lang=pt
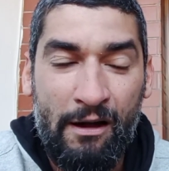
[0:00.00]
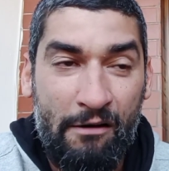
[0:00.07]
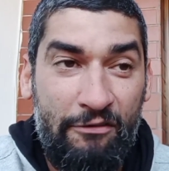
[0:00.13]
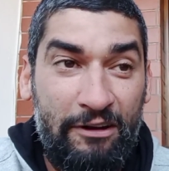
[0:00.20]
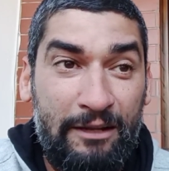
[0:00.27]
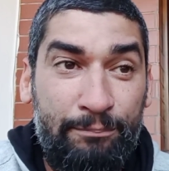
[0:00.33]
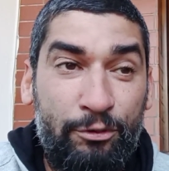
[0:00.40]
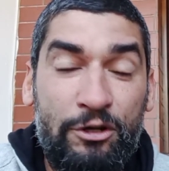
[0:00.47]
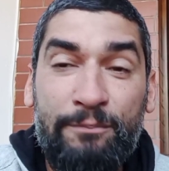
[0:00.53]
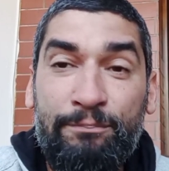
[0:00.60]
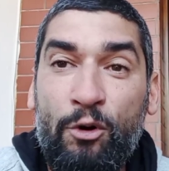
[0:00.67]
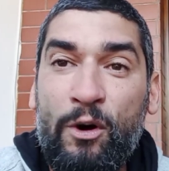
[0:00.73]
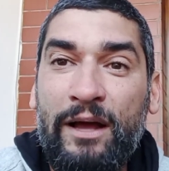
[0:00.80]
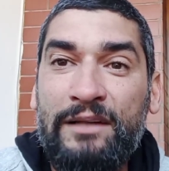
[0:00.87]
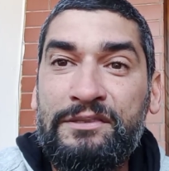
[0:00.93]
fala por
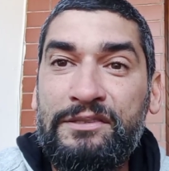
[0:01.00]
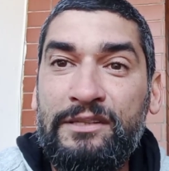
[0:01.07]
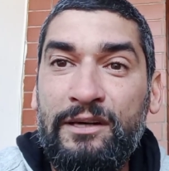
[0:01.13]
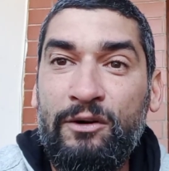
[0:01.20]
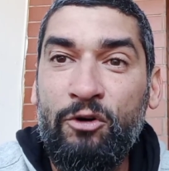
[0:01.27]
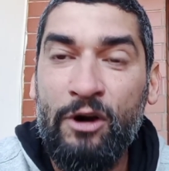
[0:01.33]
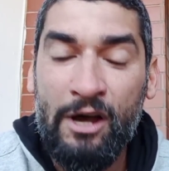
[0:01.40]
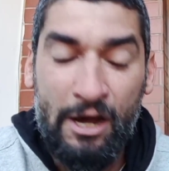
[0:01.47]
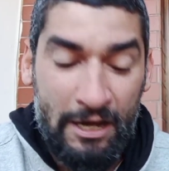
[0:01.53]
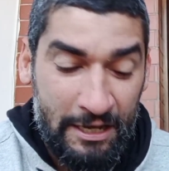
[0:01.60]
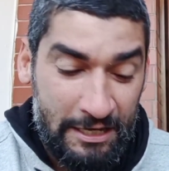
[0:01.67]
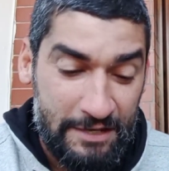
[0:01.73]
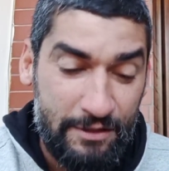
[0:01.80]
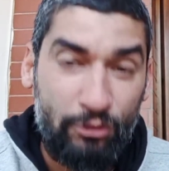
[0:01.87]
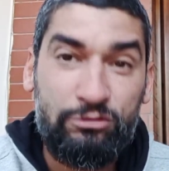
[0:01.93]
empolgação
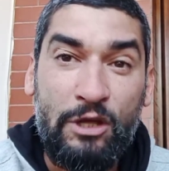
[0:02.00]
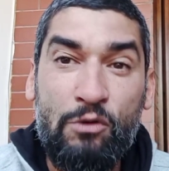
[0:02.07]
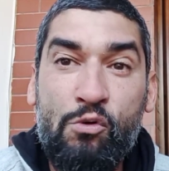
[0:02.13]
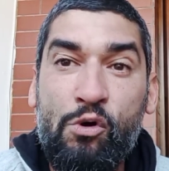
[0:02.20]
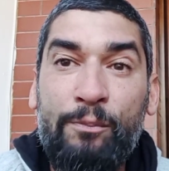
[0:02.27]
e não tem um